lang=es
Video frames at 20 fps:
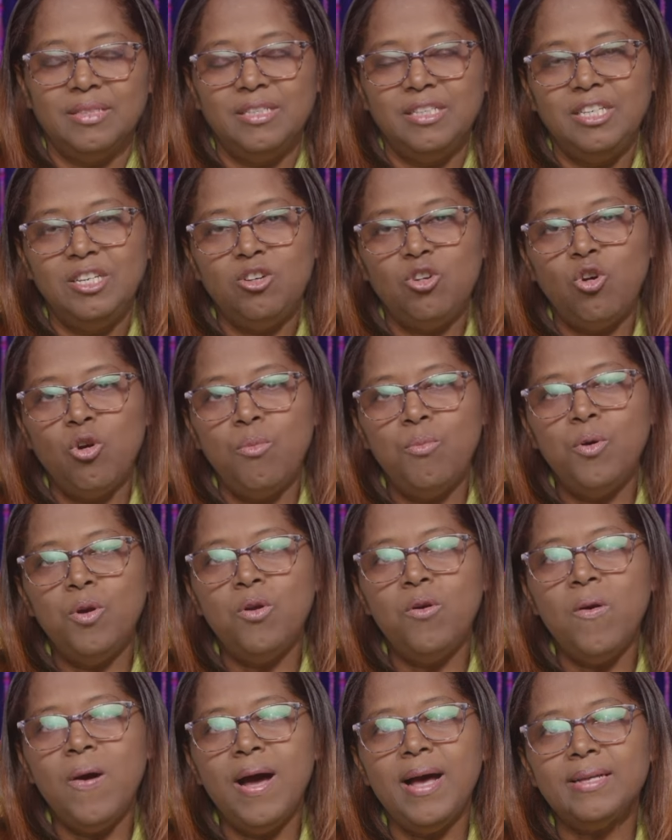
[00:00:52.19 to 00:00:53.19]
¿Y cómo
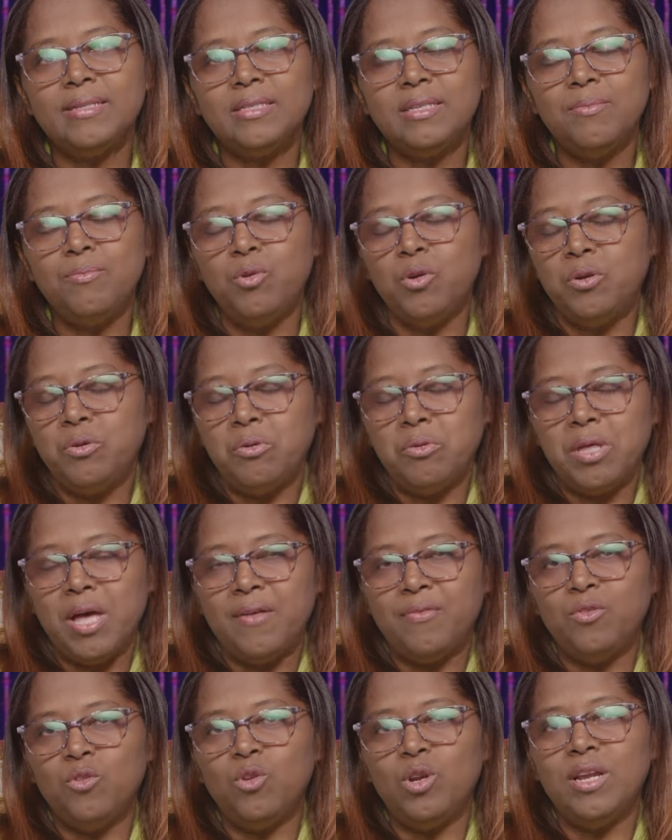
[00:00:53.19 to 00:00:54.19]
lo hace? Bueno,
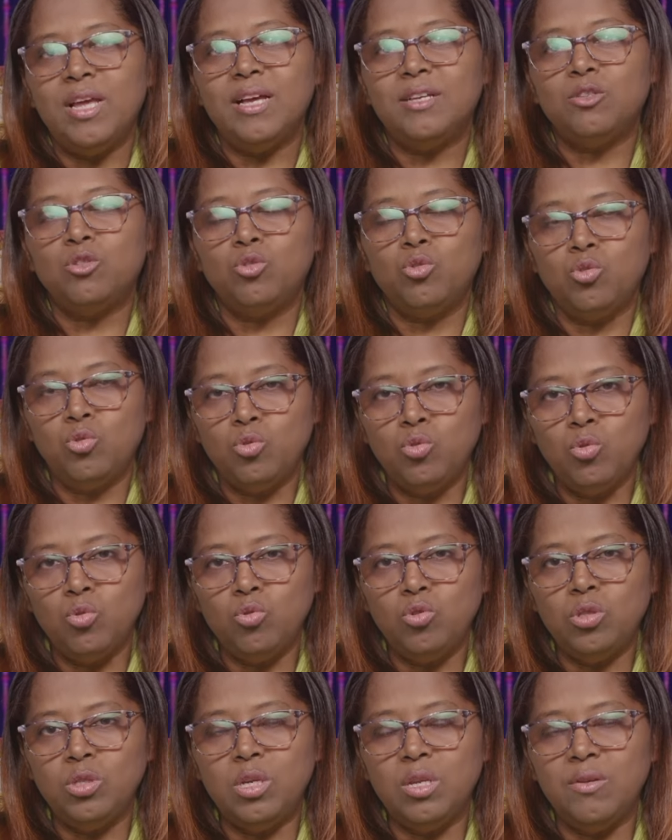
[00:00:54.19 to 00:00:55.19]
dándole a
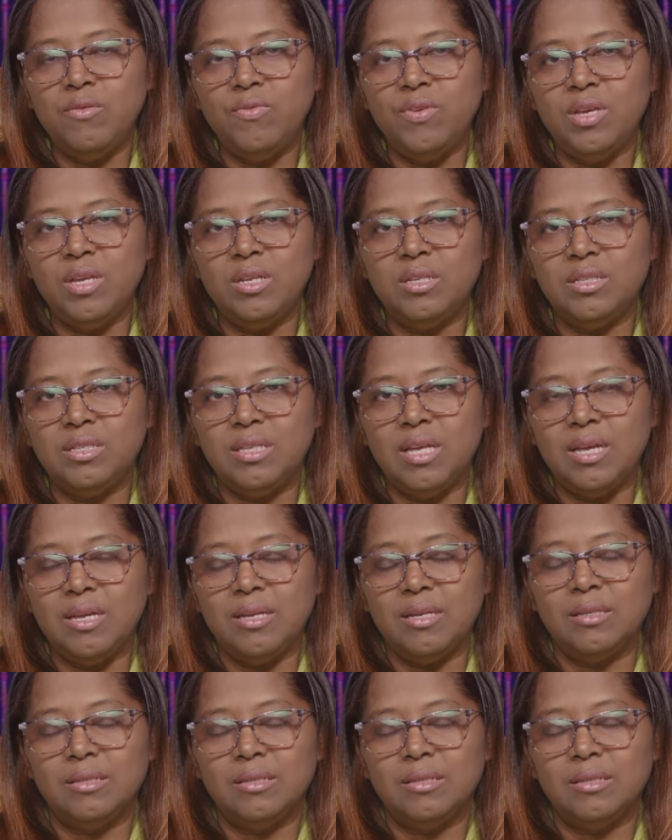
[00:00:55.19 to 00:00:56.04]
suscribirse.